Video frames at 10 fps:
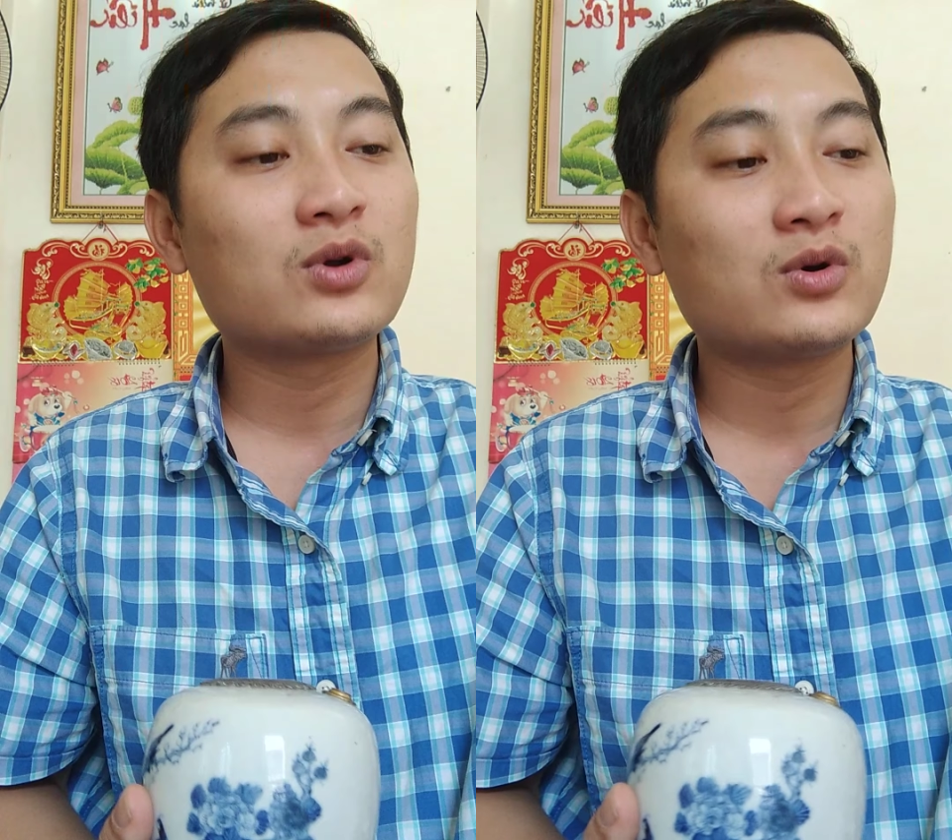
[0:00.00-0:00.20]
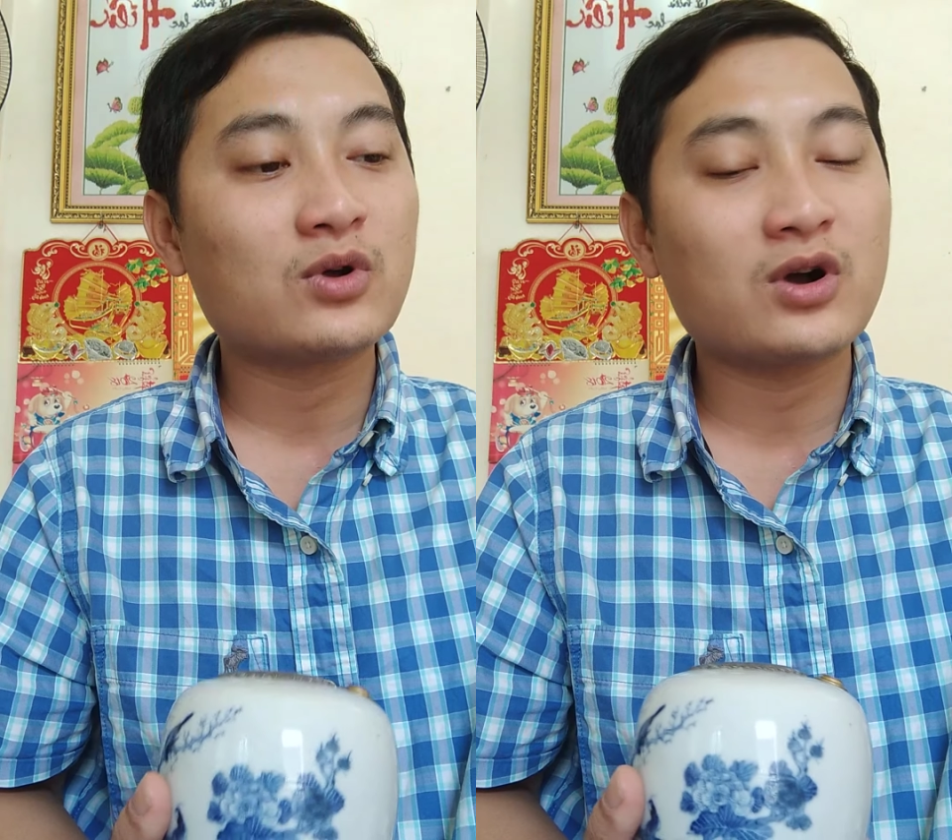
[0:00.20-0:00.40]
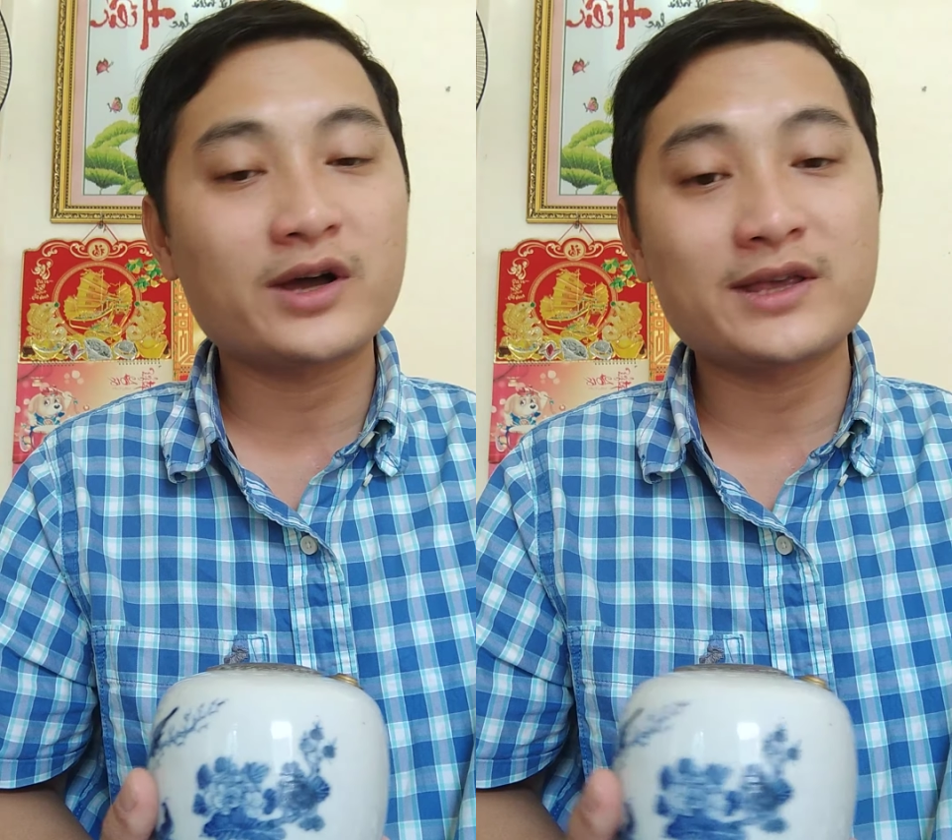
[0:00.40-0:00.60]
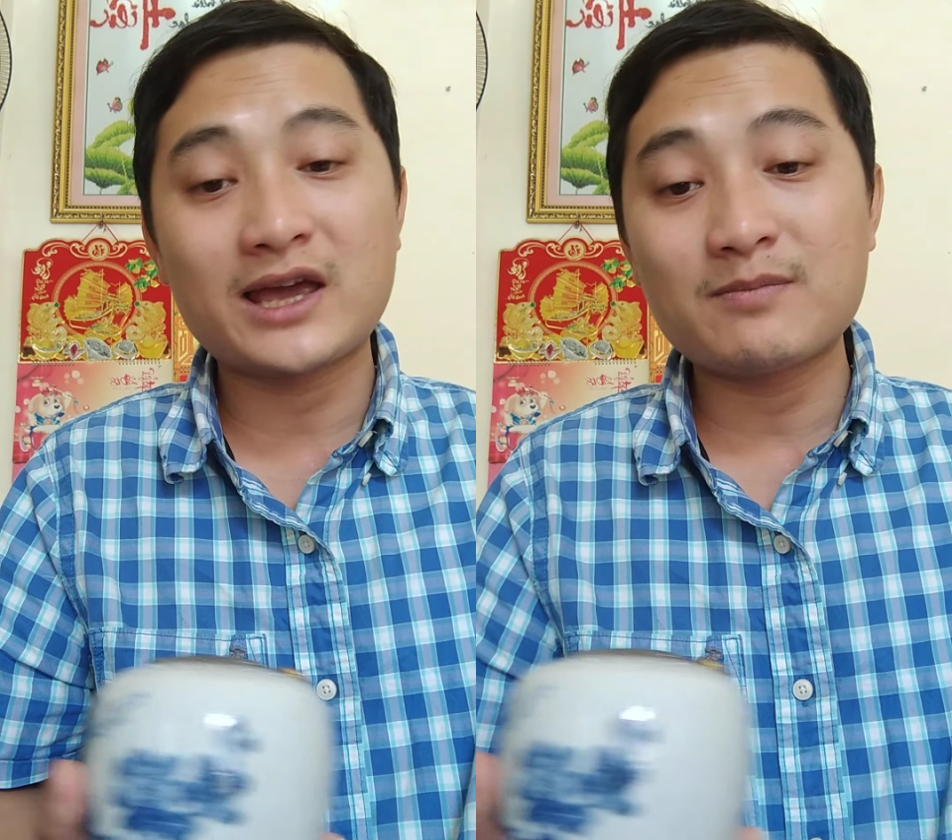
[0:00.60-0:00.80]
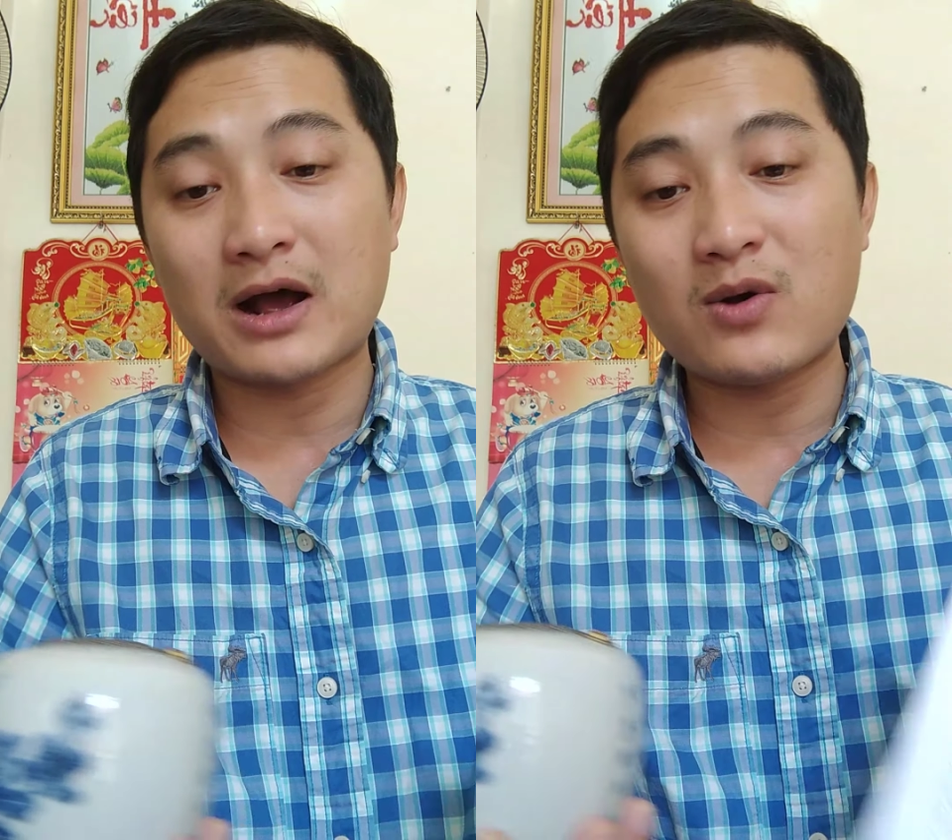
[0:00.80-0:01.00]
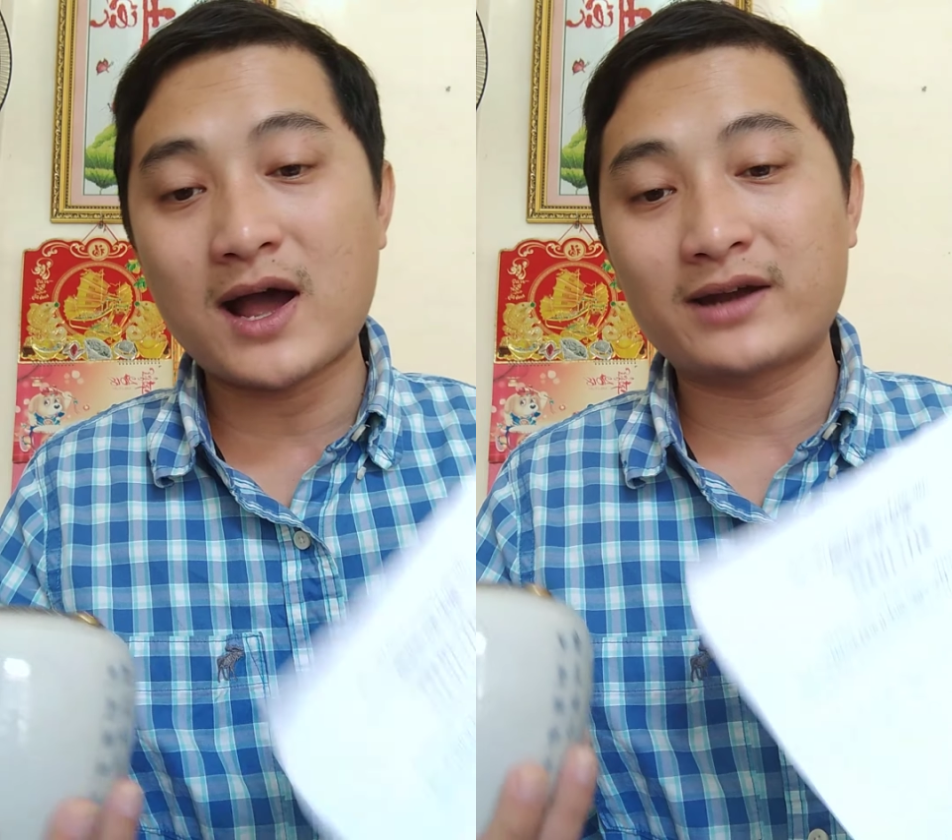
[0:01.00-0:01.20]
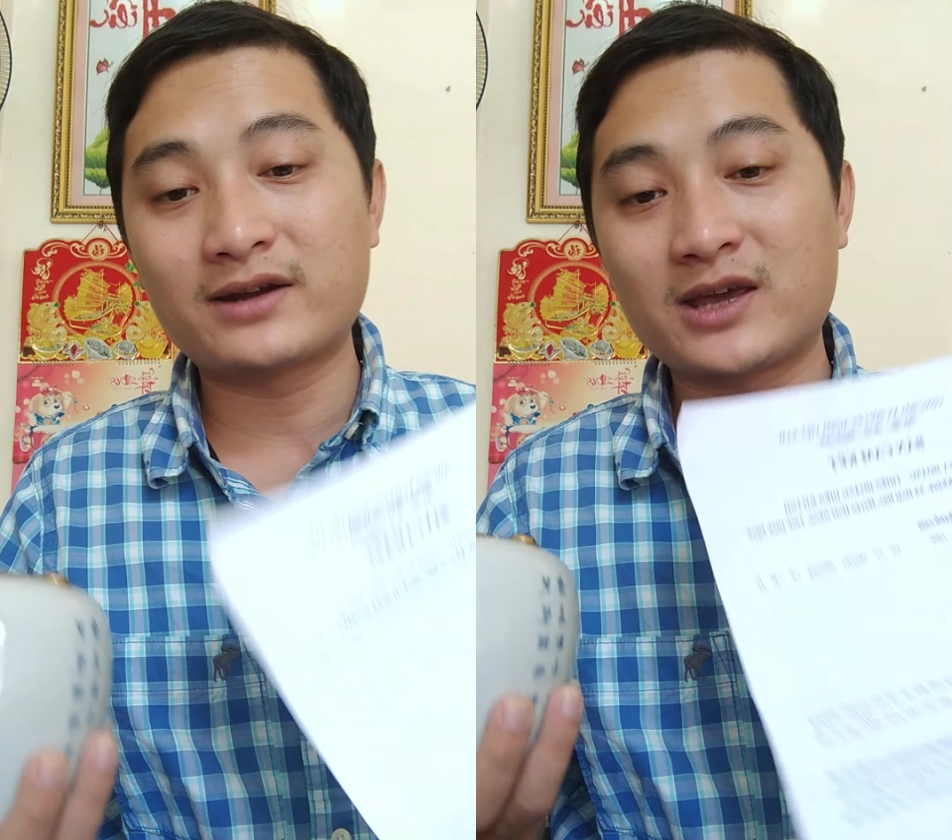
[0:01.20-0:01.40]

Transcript: luôn có cái giấy bảo hành